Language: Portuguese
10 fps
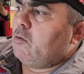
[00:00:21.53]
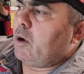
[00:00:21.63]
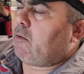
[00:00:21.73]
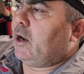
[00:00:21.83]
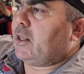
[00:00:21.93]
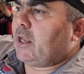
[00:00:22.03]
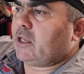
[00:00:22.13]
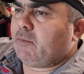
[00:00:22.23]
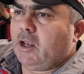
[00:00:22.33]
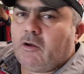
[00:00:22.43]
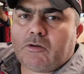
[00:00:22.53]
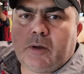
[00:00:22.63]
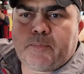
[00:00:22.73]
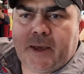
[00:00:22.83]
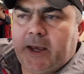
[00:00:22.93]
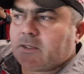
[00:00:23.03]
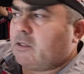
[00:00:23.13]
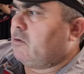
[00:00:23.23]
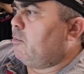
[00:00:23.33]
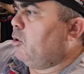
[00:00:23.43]
Uma qualidade melhor numa
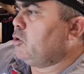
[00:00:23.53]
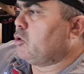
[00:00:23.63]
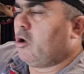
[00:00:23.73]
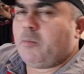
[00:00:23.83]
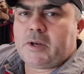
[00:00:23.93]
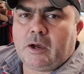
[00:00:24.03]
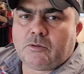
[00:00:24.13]
peça, numa mão de obra,